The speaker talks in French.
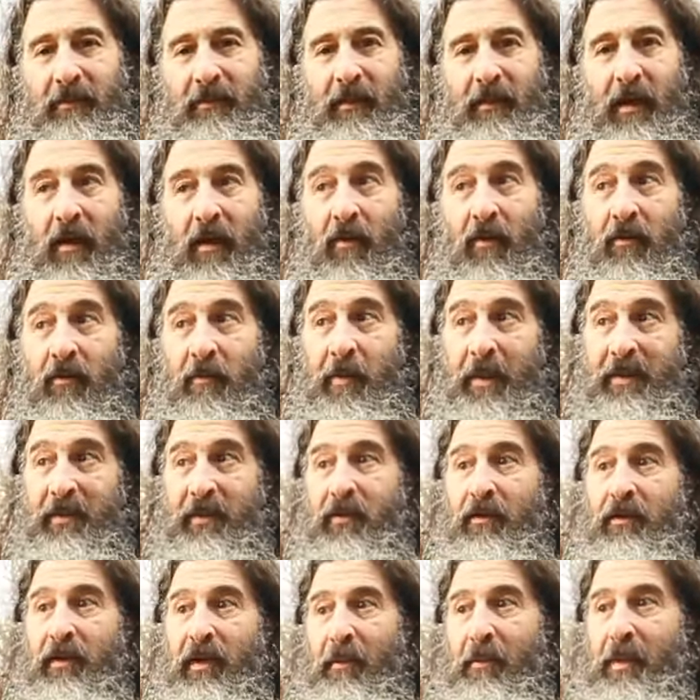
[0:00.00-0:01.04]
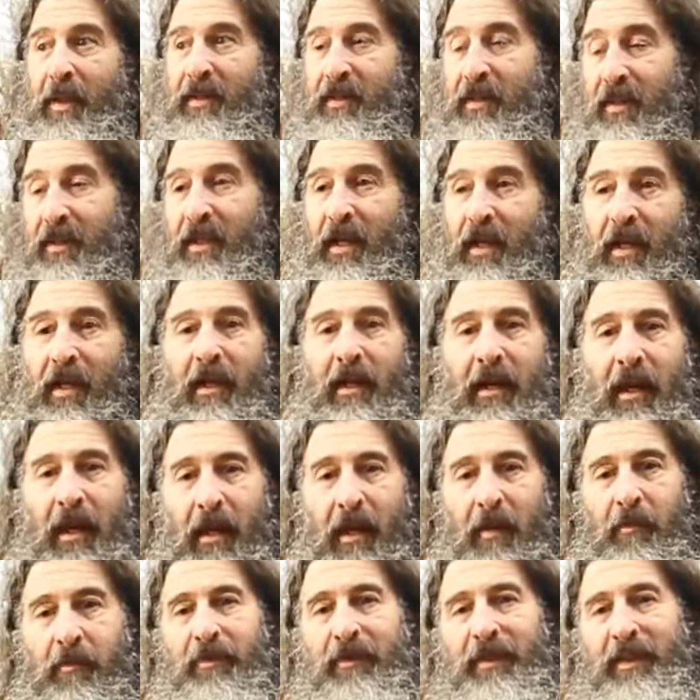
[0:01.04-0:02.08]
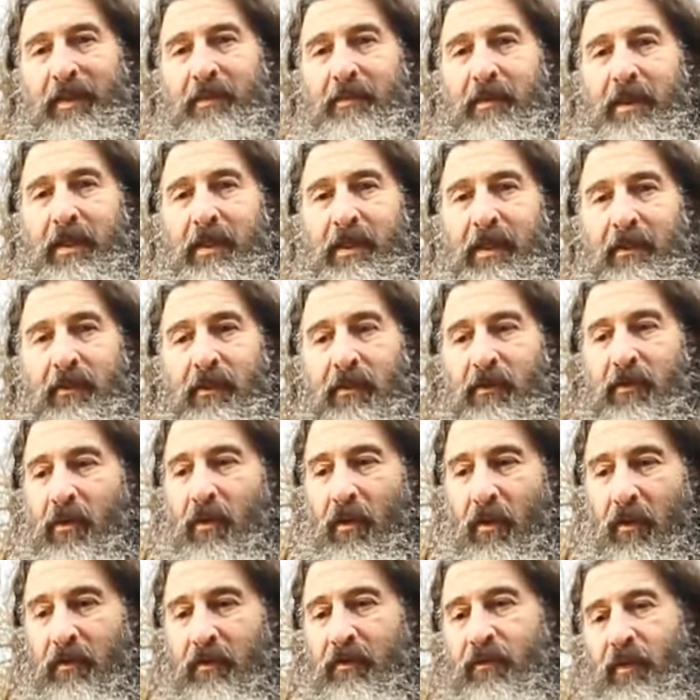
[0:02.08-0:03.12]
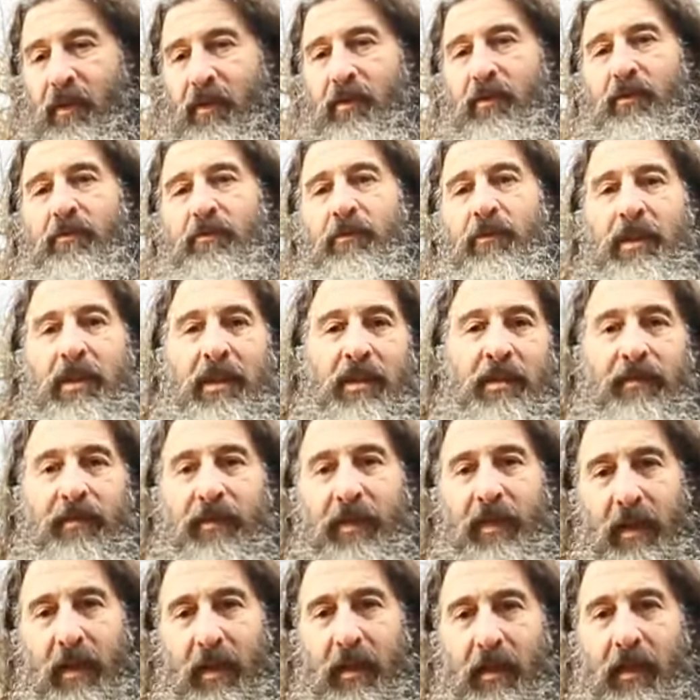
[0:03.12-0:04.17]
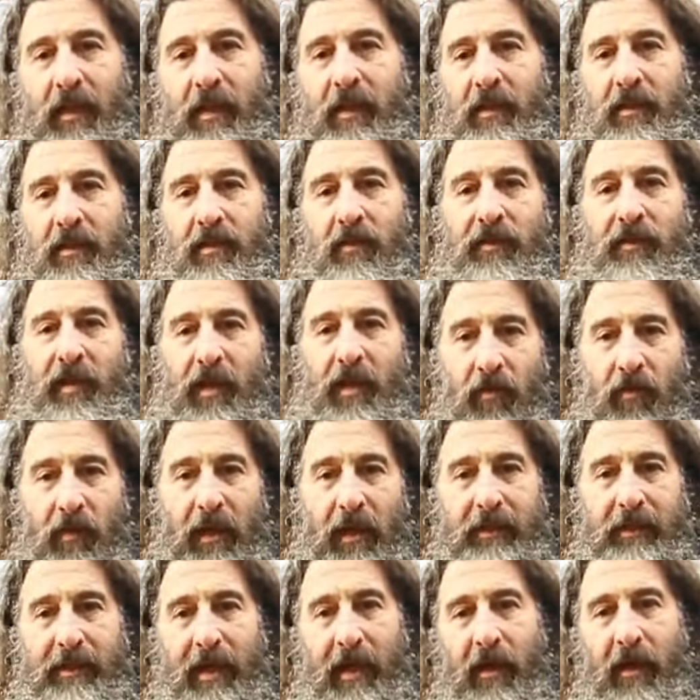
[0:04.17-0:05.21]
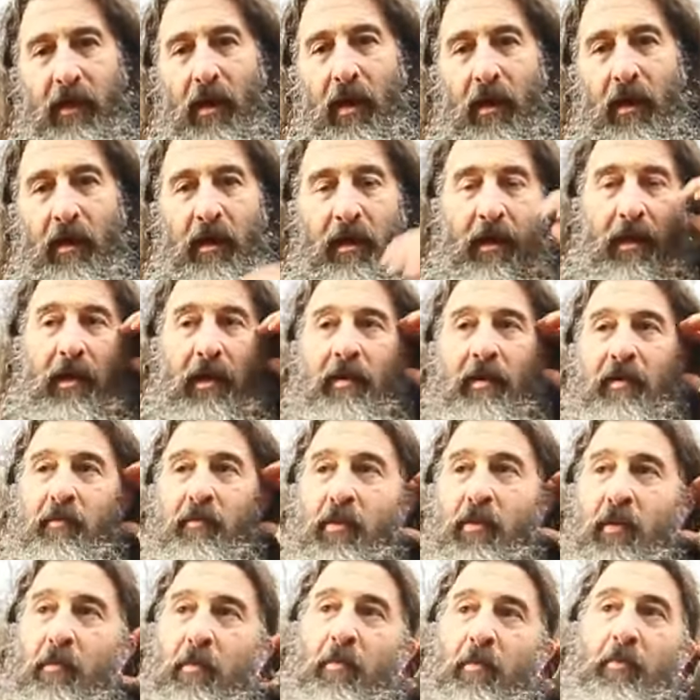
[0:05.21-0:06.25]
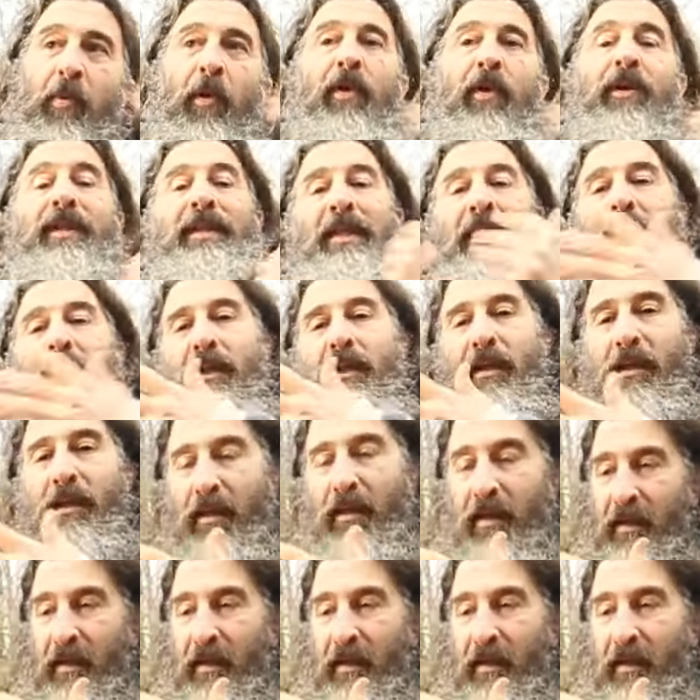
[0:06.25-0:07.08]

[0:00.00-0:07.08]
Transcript: voilà, parce que la personne, elle, a la possibilité, de, encore une fois, de modifier son vécu intérieur pour porter